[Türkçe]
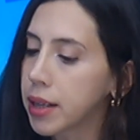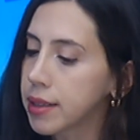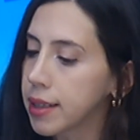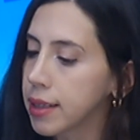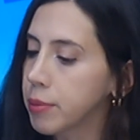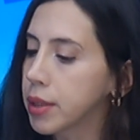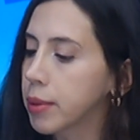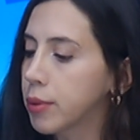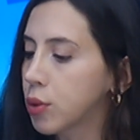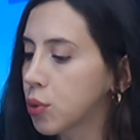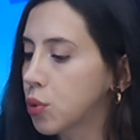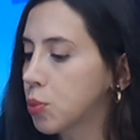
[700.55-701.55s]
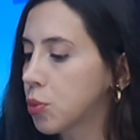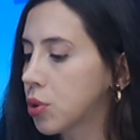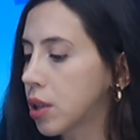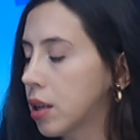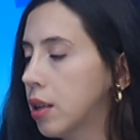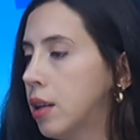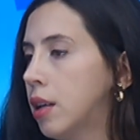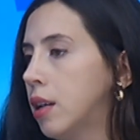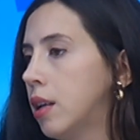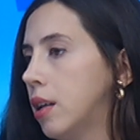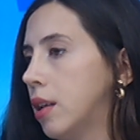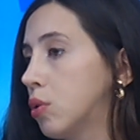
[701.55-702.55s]
Bahsettiğimiz gibi çocuğumuza,
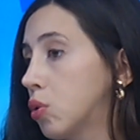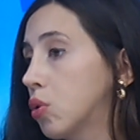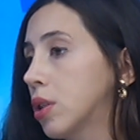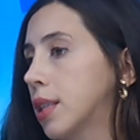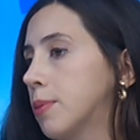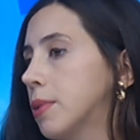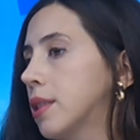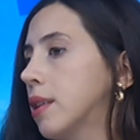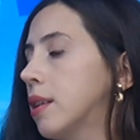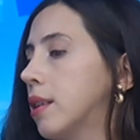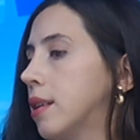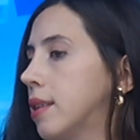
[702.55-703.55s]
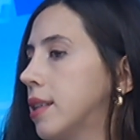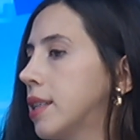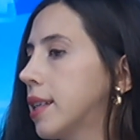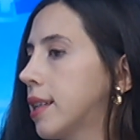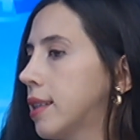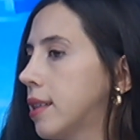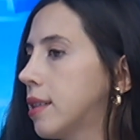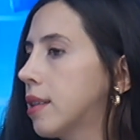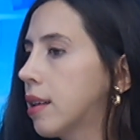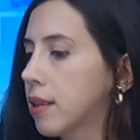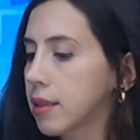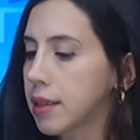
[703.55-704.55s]
e, çocuklarımıza e, ne şekilde
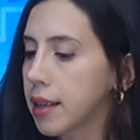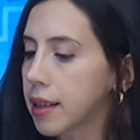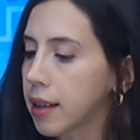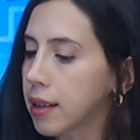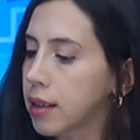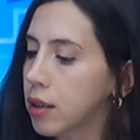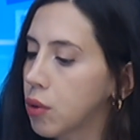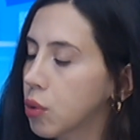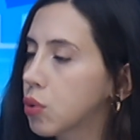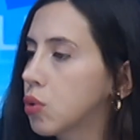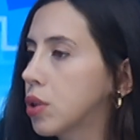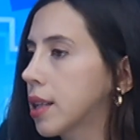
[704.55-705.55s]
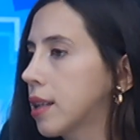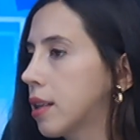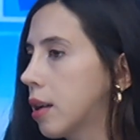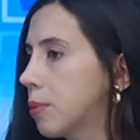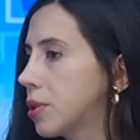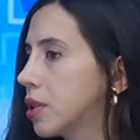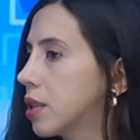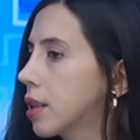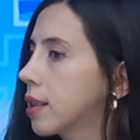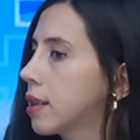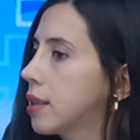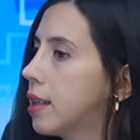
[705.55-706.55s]
işte hastayken e, öksüreceklerini,
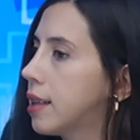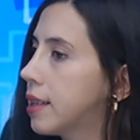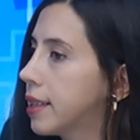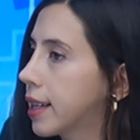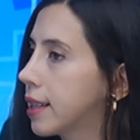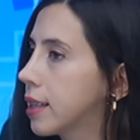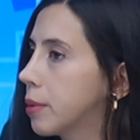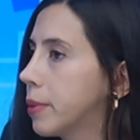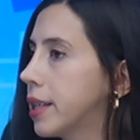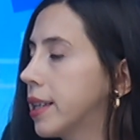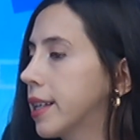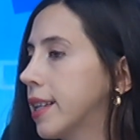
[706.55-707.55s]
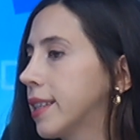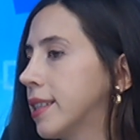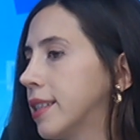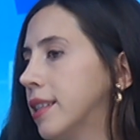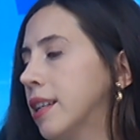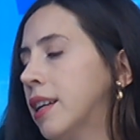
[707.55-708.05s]
hapşıracaklarını, neler dikkat etmeleri gerektiğini